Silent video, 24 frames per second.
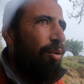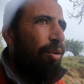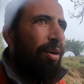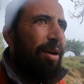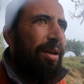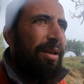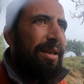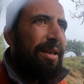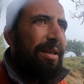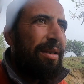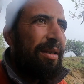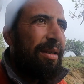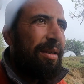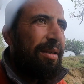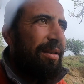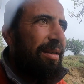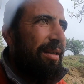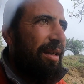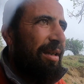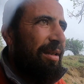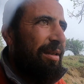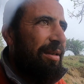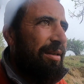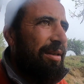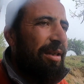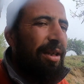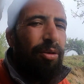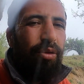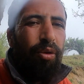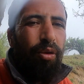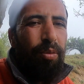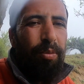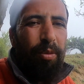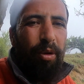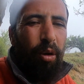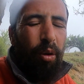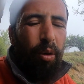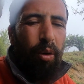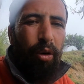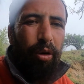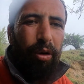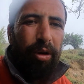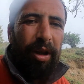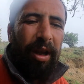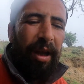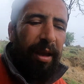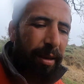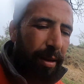Çünkü ıslanınca durmuyor
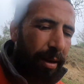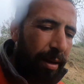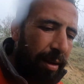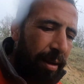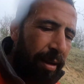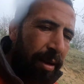koyunlar.